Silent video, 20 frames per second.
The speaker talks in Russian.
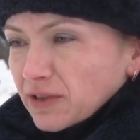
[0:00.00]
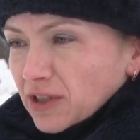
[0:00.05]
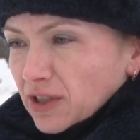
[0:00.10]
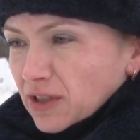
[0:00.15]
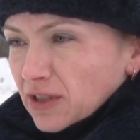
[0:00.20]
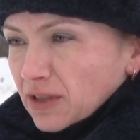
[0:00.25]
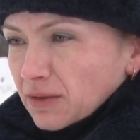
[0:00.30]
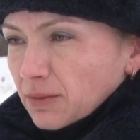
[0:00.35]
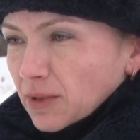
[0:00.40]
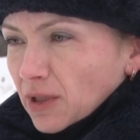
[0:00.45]
в
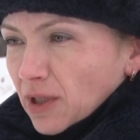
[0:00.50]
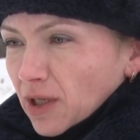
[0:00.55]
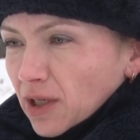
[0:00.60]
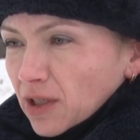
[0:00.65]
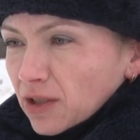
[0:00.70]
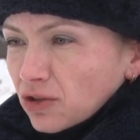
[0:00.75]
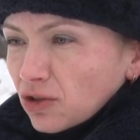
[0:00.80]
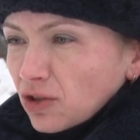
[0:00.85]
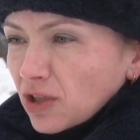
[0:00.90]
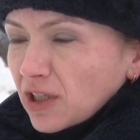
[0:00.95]
этом.
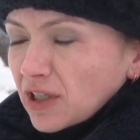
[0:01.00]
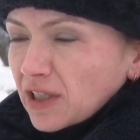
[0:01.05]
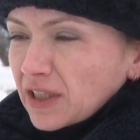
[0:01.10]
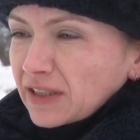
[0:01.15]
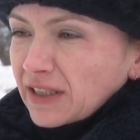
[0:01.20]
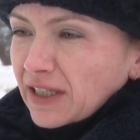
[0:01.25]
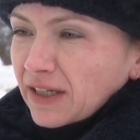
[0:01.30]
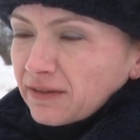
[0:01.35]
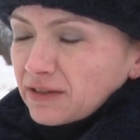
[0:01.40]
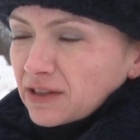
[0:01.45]
Только
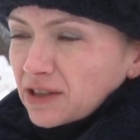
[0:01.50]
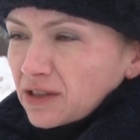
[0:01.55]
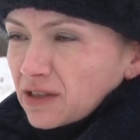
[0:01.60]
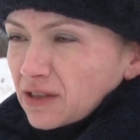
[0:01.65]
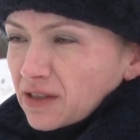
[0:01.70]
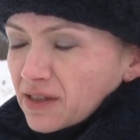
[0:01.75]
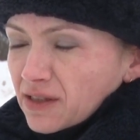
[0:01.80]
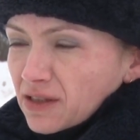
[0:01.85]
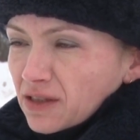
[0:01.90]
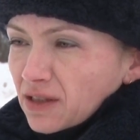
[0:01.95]
когда
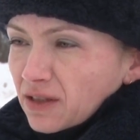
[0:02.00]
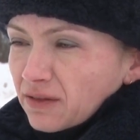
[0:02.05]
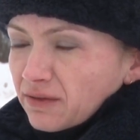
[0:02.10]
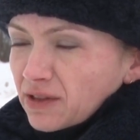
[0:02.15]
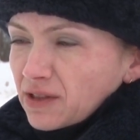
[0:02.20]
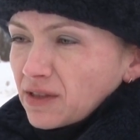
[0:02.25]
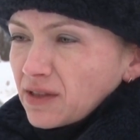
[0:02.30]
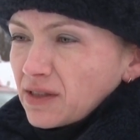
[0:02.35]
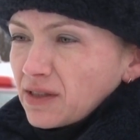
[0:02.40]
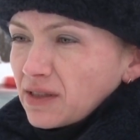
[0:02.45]
водитель
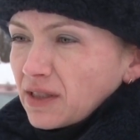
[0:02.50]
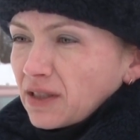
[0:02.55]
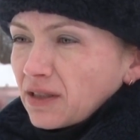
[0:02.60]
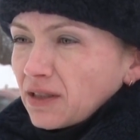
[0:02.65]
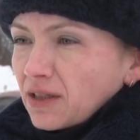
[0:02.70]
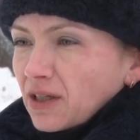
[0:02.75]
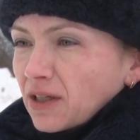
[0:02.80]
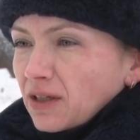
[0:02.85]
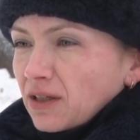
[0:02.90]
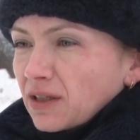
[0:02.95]
остановился,
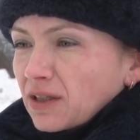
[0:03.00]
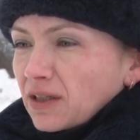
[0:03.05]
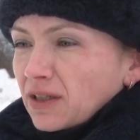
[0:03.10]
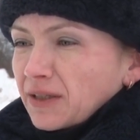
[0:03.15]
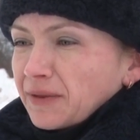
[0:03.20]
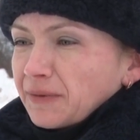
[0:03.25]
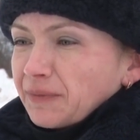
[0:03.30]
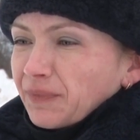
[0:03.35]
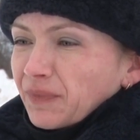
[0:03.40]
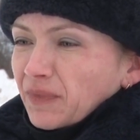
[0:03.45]

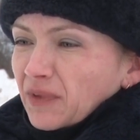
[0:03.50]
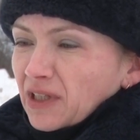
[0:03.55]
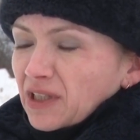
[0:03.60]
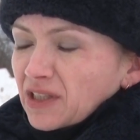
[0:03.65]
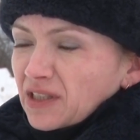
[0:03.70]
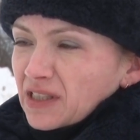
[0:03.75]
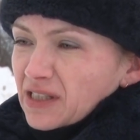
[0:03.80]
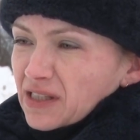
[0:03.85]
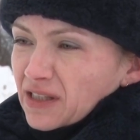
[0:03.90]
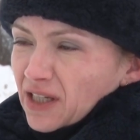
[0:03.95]
эм,
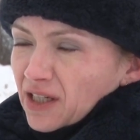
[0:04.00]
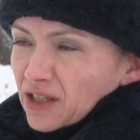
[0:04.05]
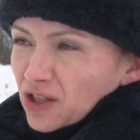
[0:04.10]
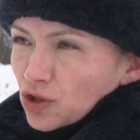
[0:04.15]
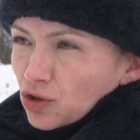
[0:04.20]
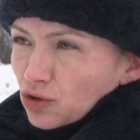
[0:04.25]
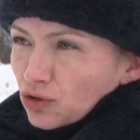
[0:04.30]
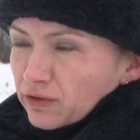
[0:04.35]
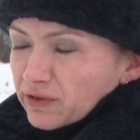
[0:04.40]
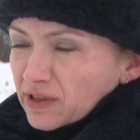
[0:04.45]
это знак,
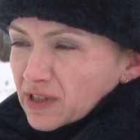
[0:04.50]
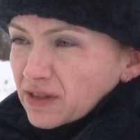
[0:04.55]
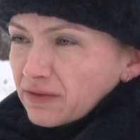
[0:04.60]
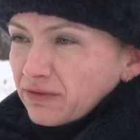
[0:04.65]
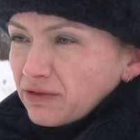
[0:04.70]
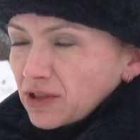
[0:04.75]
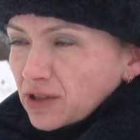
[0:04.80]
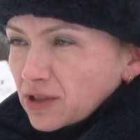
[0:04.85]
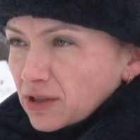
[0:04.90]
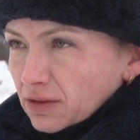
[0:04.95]
что он вас
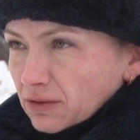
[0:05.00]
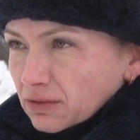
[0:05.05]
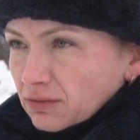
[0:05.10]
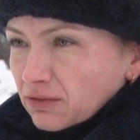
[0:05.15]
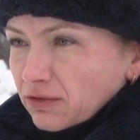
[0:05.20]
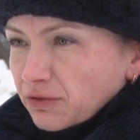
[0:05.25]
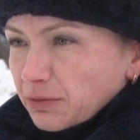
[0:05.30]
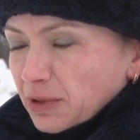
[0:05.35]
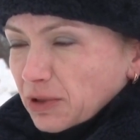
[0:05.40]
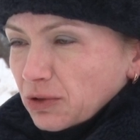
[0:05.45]
видит
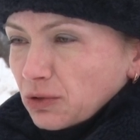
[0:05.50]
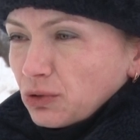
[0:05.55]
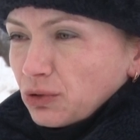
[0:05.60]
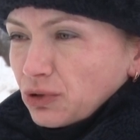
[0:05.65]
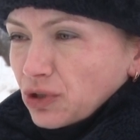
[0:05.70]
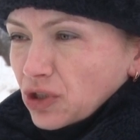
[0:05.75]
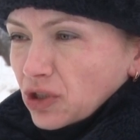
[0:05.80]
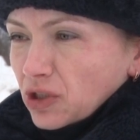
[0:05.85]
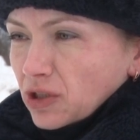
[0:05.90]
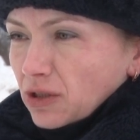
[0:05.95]
в первую
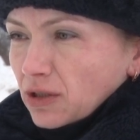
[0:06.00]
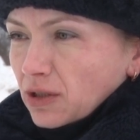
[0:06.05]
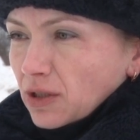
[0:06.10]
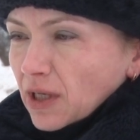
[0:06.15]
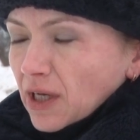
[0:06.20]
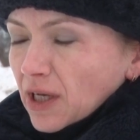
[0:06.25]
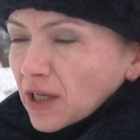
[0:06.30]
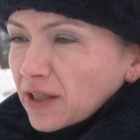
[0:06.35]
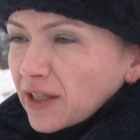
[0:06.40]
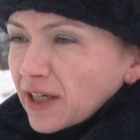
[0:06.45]
очередь.
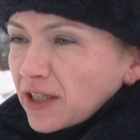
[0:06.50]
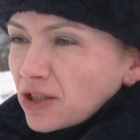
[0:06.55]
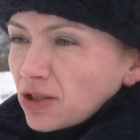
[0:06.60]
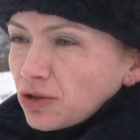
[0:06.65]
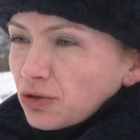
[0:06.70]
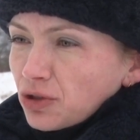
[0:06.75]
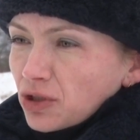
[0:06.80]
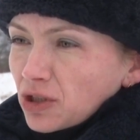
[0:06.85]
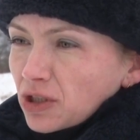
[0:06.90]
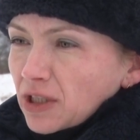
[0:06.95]
Также
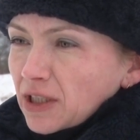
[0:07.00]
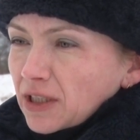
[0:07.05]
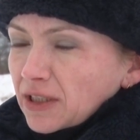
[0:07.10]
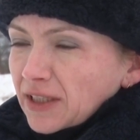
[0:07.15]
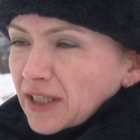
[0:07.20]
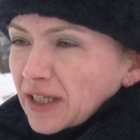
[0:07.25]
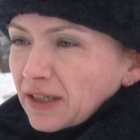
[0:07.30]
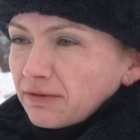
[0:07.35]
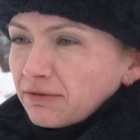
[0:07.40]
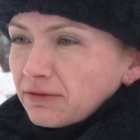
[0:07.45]
точно,
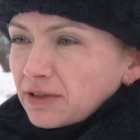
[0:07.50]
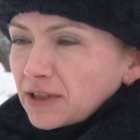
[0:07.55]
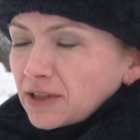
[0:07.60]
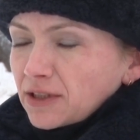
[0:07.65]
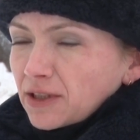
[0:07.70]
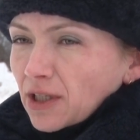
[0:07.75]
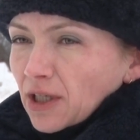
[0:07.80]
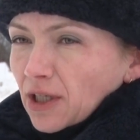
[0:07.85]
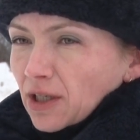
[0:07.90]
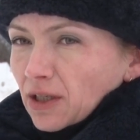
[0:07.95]
когда вы
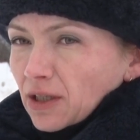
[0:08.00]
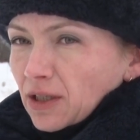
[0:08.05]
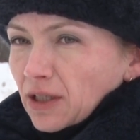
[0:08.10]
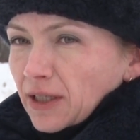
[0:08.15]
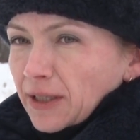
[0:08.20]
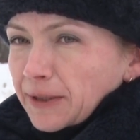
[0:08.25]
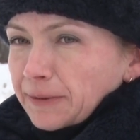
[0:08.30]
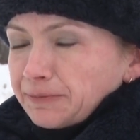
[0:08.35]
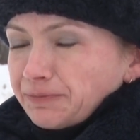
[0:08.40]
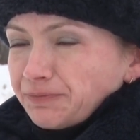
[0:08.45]

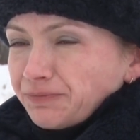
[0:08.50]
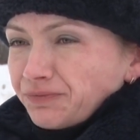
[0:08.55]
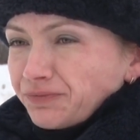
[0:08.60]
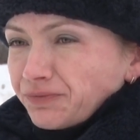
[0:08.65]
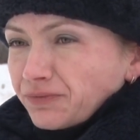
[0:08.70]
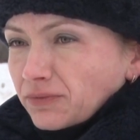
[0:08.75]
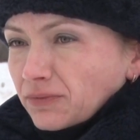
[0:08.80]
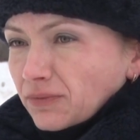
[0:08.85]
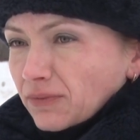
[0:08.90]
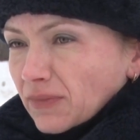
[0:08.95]
эм,
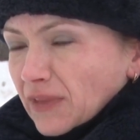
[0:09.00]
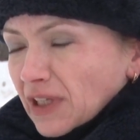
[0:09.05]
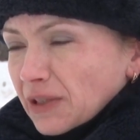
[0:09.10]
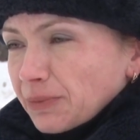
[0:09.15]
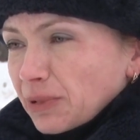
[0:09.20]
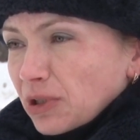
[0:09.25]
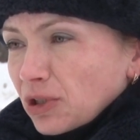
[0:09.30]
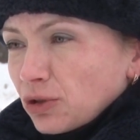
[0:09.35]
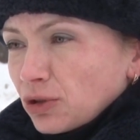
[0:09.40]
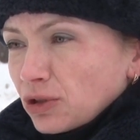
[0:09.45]

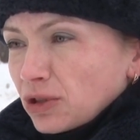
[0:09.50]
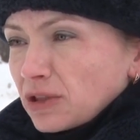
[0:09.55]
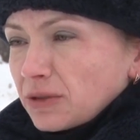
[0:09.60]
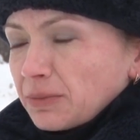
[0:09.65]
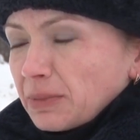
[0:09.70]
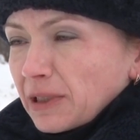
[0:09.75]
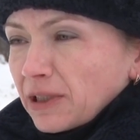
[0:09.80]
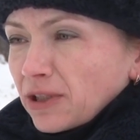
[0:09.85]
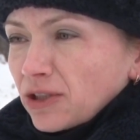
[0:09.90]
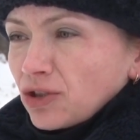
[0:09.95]
переходите
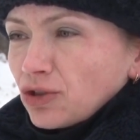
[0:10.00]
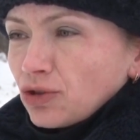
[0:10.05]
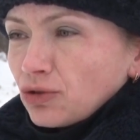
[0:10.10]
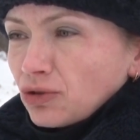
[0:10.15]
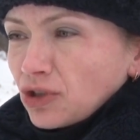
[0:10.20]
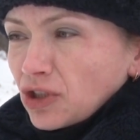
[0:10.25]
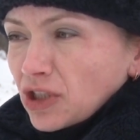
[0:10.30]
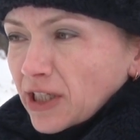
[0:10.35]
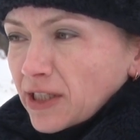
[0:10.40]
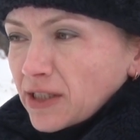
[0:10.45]

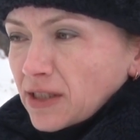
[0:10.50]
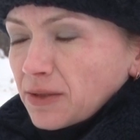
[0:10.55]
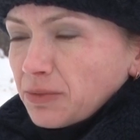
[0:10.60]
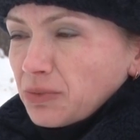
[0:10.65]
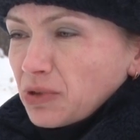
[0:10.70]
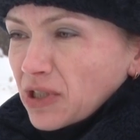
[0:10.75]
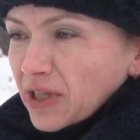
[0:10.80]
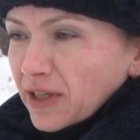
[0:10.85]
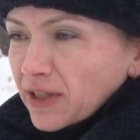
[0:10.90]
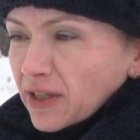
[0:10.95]
проезжую часть,
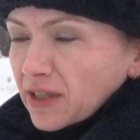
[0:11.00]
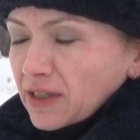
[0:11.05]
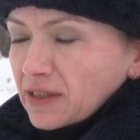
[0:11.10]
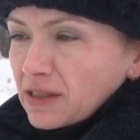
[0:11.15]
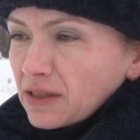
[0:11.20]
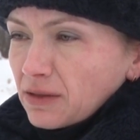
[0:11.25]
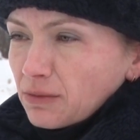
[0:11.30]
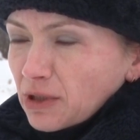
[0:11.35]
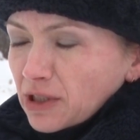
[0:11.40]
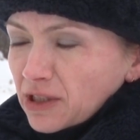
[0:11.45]
обязательно
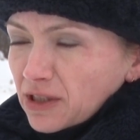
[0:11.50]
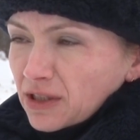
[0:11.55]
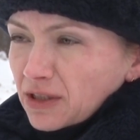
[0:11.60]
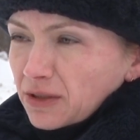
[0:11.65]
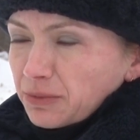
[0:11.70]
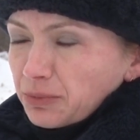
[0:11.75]
снимайте